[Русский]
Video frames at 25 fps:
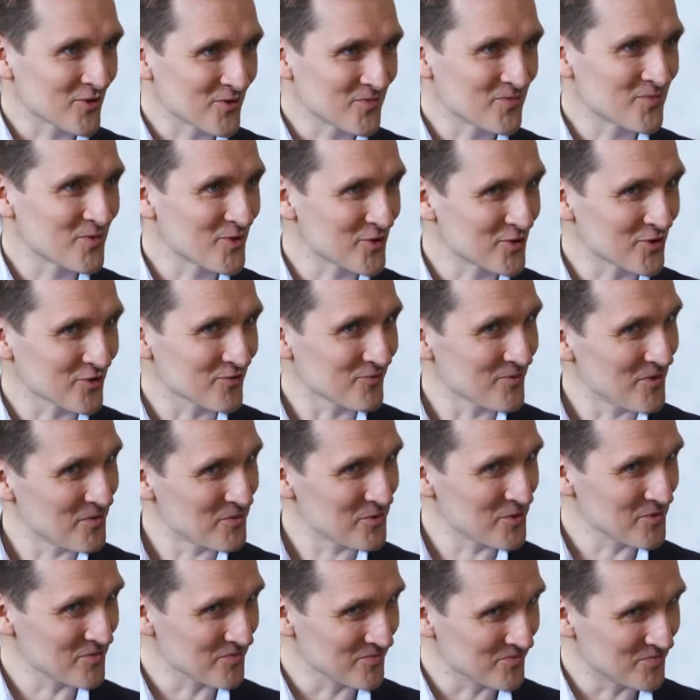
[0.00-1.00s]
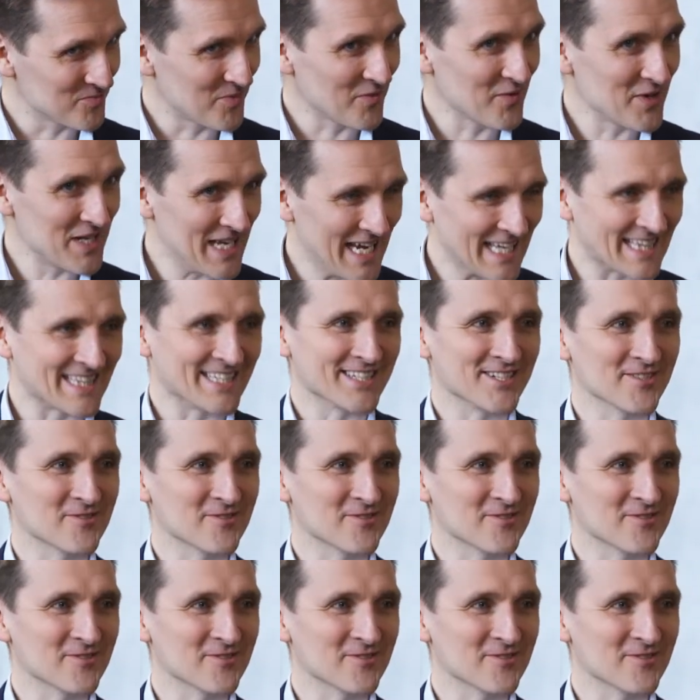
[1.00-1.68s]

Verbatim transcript: он может, в общем, повлиять на